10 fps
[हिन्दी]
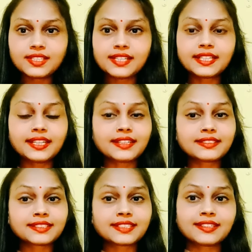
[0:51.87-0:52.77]
ठीक है
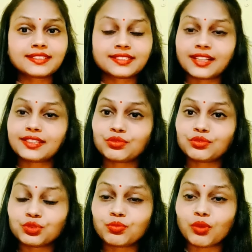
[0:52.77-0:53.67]
जिसके चलते
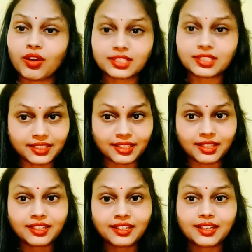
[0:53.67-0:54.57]
वो बहुत ज़्यादा
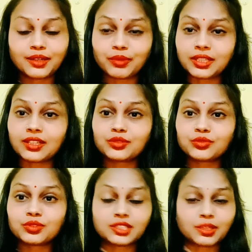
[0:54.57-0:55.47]

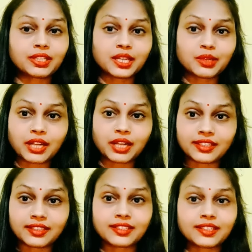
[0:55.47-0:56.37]
मतलब संबंध नहीं
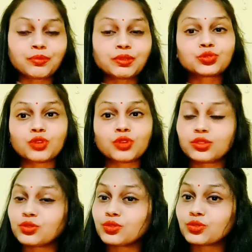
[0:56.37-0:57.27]
बनाते थे अपने
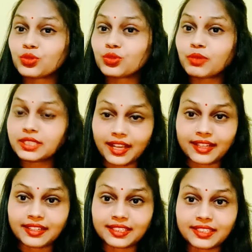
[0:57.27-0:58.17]
शुक्रवाणियों को बचा के
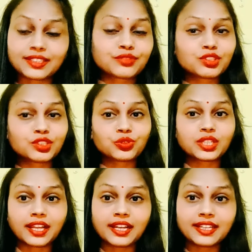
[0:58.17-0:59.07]
रखते थे वीर को
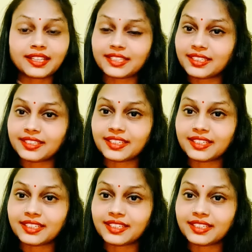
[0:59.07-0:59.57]
निकलने नहीं देते थे